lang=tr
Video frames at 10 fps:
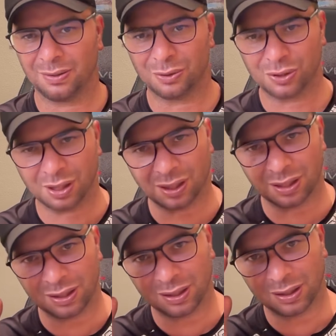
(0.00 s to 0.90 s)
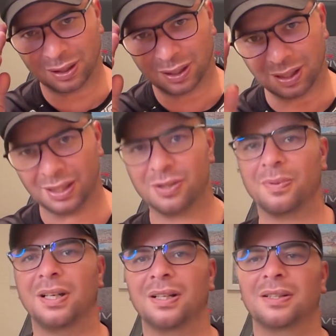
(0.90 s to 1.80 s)
Hoşçakalın. Allah'a
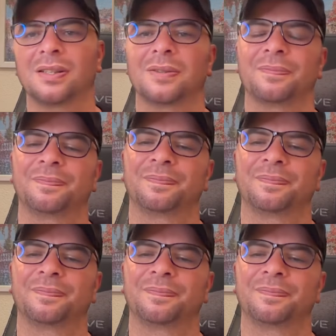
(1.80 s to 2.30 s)
ısmarladık.